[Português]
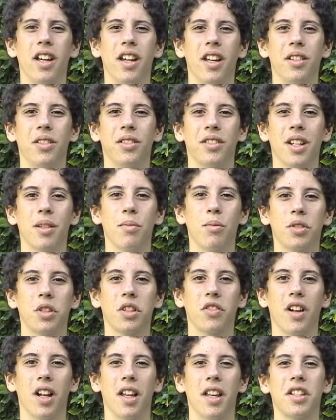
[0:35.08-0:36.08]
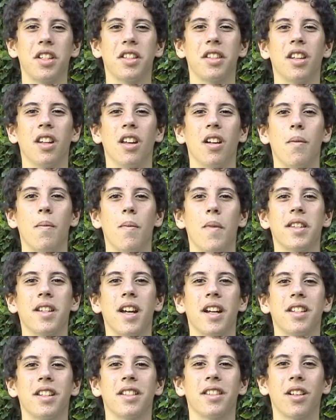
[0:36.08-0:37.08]
É, não sei muito o que falar da Tita não,
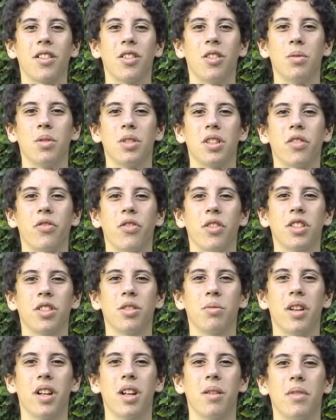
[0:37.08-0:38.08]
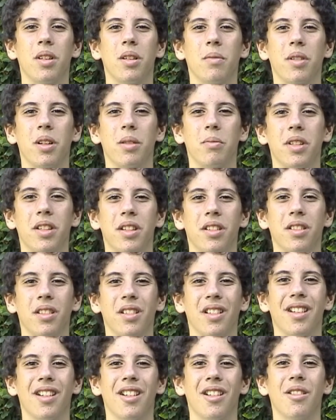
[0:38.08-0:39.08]
mas a Tita é como se fosse uma irmã para
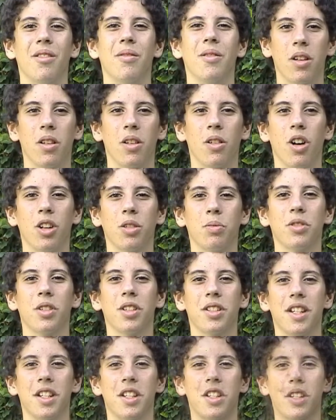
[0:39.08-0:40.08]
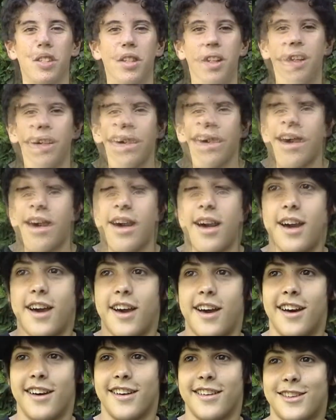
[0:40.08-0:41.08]
mim. Gosto muito de você, Tita.
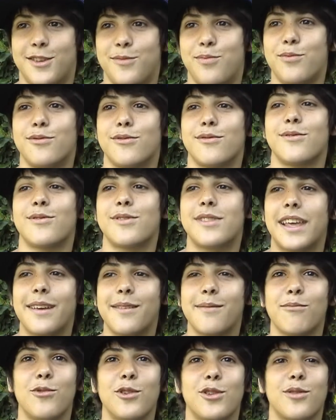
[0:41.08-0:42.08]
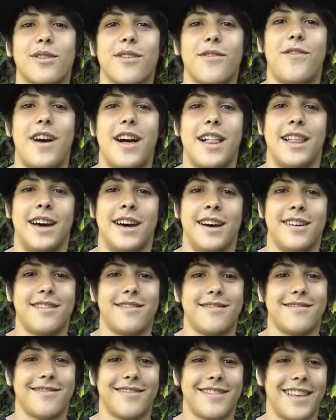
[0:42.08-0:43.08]
Ah, tipo, não tem muito o que
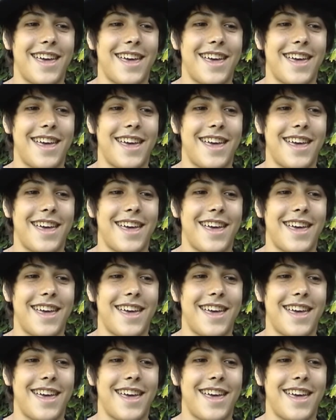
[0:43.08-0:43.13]
falar.